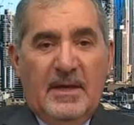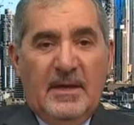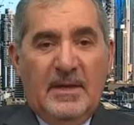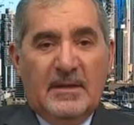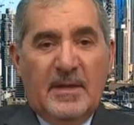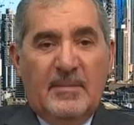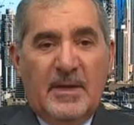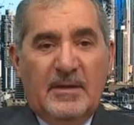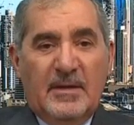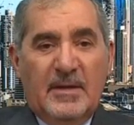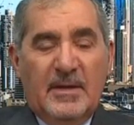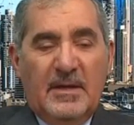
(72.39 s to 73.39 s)
آه،
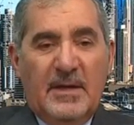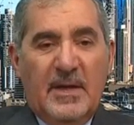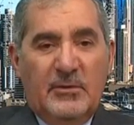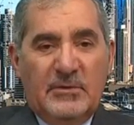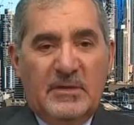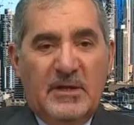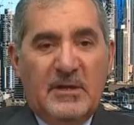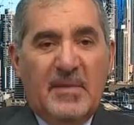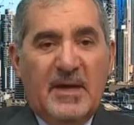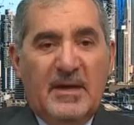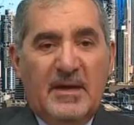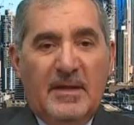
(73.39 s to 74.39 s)
طبعا لا يوجد
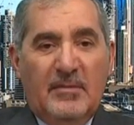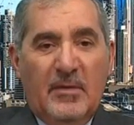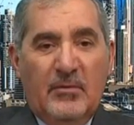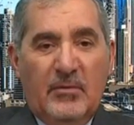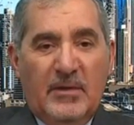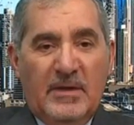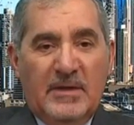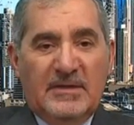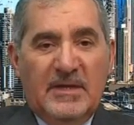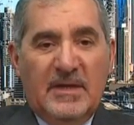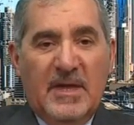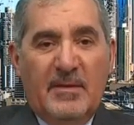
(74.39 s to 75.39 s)
إدمان لموضوع
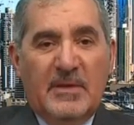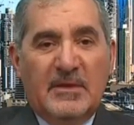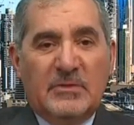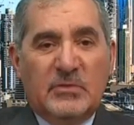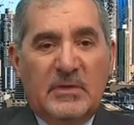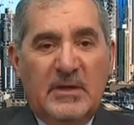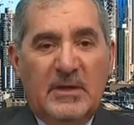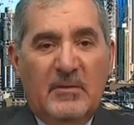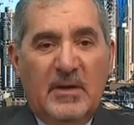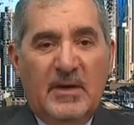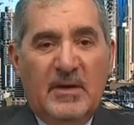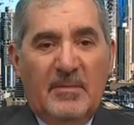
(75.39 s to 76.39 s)
استخدام الإنسولين
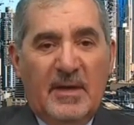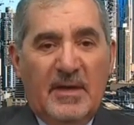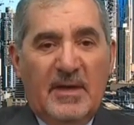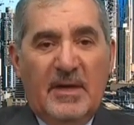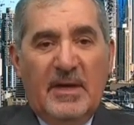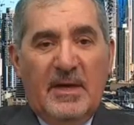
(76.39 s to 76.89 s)
وإنما